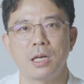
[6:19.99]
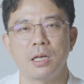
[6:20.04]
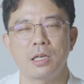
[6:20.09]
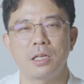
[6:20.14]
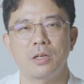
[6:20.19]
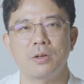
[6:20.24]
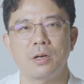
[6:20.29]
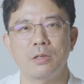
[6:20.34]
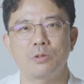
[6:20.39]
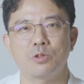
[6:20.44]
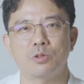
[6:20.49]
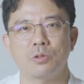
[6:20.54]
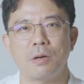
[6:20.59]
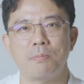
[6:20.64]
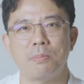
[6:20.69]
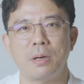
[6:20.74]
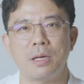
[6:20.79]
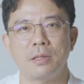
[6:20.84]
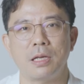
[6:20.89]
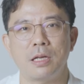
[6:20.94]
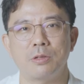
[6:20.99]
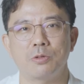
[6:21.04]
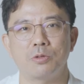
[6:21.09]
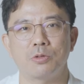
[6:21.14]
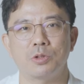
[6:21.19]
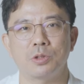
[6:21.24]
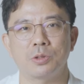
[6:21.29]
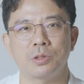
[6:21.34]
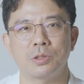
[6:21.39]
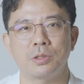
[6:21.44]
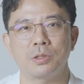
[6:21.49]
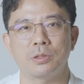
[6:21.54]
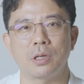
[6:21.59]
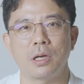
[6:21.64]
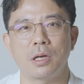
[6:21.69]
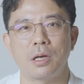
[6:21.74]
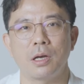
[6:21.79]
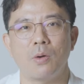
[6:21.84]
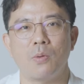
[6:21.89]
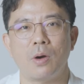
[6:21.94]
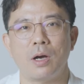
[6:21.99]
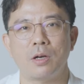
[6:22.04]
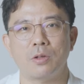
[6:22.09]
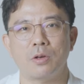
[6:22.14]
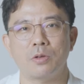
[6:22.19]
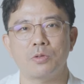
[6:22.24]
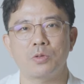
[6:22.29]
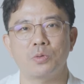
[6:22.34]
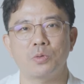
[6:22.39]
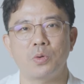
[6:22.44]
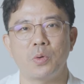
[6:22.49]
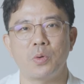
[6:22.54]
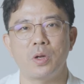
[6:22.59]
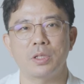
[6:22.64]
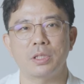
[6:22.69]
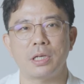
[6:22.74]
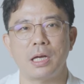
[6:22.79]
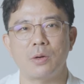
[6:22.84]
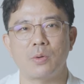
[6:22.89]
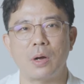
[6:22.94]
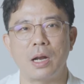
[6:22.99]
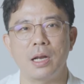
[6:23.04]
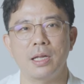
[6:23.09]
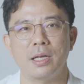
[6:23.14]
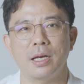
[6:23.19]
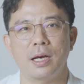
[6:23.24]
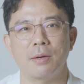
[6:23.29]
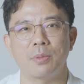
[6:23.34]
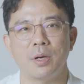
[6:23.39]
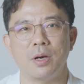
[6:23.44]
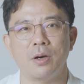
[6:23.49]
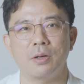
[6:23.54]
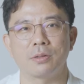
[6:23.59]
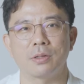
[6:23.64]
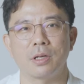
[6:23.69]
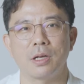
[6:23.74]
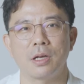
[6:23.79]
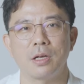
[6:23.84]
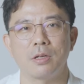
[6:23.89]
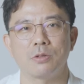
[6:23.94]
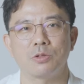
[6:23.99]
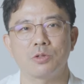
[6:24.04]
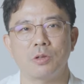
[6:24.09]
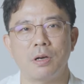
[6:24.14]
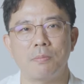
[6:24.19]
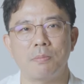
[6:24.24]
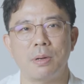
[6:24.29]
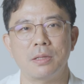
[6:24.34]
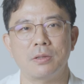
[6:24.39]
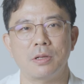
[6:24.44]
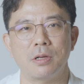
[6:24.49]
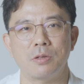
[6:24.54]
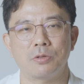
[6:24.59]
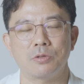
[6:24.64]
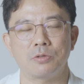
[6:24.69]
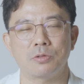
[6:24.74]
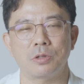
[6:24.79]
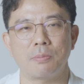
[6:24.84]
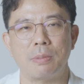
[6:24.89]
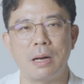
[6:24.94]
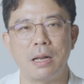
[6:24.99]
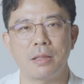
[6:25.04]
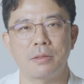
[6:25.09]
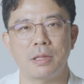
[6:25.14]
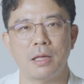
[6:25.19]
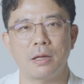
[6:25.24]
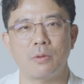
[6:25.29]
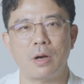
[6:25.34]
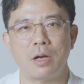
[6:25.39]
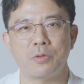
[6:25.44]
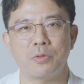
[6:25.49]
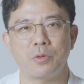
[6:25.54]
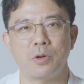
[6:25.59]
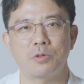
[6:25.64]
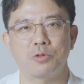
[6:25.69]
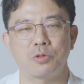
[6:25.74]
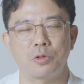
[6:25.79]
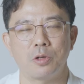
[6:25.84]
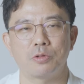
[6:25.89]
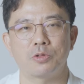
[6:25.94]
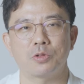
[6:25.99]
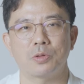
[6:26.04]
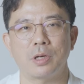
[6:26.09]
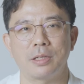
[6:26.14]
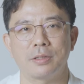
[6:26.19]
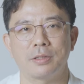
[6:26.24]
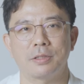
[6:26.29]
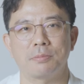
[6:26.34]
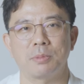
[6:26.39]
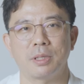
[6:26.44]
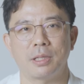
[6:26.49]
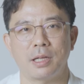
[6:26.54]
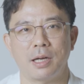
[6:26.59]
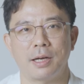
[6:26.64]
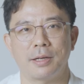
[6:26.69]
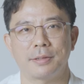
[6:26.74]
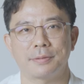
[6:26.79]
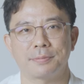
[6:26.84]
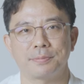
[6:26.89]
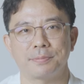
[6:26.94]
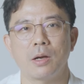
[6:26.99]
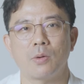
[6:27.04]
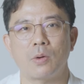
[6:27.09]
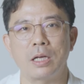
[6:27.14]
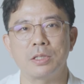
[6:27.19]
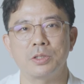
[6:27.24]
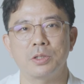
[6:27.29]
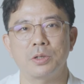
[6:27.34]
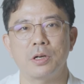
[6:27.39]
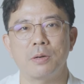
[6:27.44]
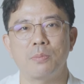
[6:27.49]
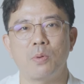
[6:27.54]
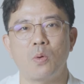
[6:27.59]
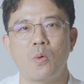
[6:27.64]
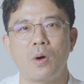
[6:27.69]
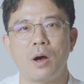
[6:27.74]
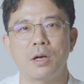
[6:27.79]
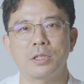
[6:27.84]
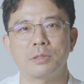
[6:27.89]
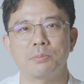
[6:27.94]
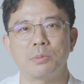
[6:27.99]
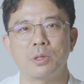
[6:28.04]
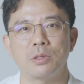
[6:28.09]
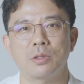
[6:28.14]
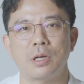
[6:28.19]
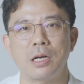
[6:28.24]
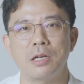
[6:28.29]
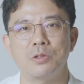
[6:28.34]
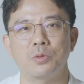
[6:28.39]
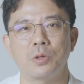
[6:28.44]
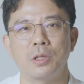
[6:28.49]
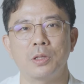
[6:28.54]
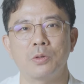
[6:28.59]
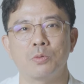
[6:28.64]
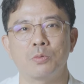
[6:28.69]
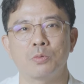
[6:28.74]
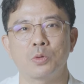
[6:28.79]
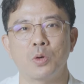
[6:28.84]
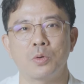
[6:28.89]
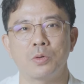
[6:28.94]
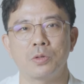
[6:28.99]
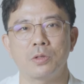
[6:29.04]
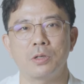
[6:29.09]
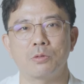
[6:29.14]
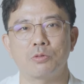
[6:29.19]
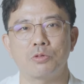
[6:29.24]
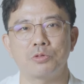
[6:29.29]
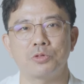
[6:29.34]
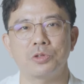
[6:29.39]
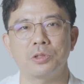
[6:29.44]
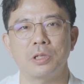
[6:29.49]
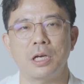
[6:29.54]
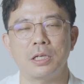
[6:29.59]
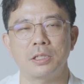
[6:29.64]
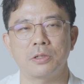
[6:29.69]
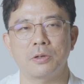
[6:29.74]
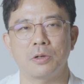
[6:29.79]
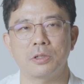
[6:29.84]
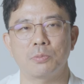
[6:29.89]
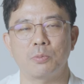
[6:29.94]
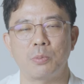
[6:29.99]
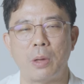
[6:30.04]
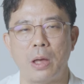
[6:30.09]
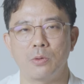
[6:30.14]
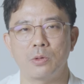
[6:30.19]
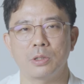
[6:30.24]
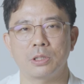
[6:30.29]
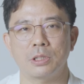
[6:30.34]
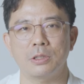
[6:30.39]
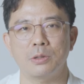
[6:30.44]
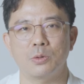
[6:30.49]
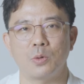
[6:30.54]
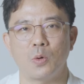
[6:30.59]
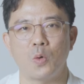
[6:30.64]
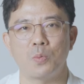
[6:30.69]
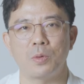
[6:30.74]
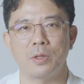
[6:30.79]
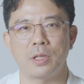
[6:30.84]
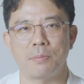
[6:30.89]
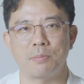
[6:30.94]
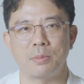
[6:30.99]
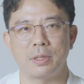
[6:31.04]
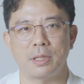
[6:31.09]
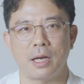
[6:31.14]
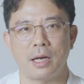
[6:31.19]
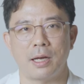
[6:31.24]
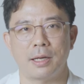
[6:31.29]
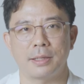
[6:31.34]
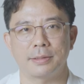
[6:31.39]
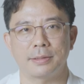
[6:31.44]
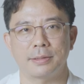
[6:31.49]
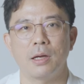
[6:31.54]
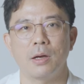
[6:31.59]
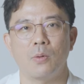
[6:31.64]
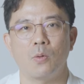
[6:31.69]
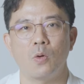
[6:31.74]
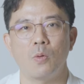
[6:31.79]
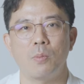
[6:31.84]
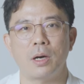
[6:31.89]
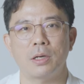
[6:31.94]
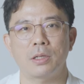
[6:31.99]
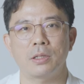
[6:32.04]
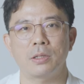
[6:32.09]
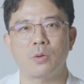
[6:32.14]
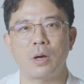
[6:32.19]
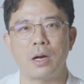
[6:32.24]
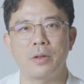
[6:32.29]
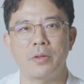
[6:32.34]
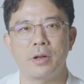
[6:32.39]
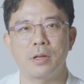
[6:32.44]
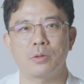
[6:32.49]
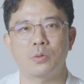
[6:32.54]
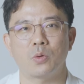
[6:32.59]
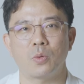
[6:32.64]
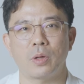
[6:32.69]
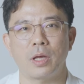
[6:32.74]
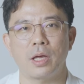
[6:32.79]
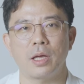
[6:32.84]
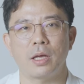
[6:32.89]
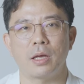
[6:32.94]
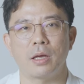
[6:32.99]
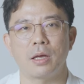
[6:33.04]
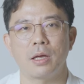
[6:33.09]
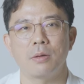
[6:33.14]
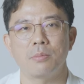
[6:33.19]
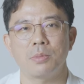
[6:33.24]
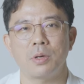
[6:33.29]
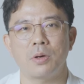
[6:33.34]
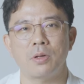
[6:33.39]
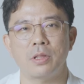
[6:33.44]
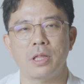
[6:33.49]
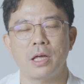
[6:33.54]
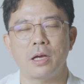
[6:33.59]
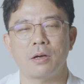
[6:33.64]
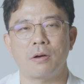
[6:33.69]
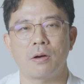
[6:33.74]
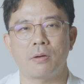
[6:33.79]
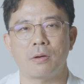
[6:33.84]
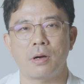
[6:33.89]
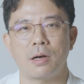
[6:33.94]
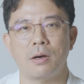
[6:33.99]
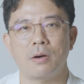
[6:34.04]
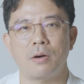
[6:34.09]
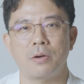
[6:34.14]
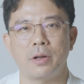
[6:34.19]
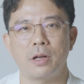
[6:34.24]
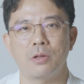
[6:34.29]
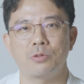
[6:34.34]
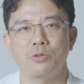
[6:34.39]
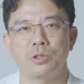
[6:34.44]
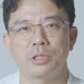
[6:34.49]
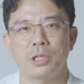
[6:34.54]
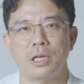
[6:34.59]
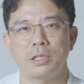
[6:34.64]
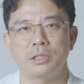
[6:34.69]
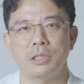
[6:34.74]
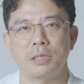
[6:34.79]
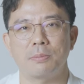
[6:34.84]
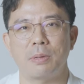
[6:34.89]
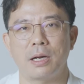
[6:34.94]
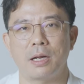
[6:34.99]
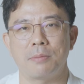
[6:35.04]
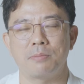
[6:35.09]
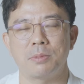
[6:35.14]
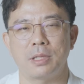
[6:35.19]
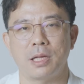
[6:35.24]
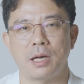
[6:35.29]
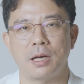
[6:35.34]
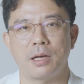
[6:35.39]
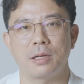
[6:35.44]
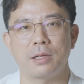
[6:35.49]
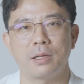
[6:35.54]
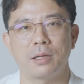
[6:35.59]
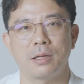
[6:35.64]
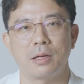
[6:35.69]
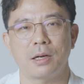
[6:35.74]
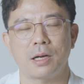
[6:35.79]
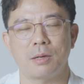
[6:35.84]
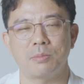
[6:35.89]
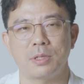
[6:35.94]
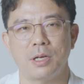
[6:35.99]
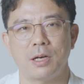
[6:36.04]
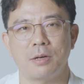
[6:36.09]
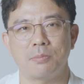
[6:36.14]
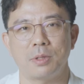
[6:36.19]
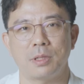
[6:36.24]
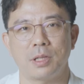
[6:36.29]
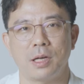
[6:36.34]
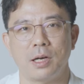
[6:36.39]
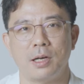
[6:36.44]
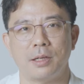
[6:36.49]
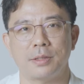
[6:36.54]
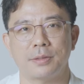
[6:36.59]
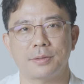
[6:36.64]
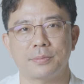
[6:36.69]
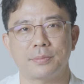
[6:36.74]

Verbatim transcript: 이러한 추간판 탈출증은 환경적 요인을 잘 관리하면 추간판 탈중의 발생 확률을 줄일 수가 있습니다. 관절을 보호하시면서 할 수 있는 운동을 꾸준히 하는 것이 매우 큰 도움이 됩니다. 올바른 관리를 통해 평생 건강한 허리를 유지하시기 바랍니다. 감사합니다.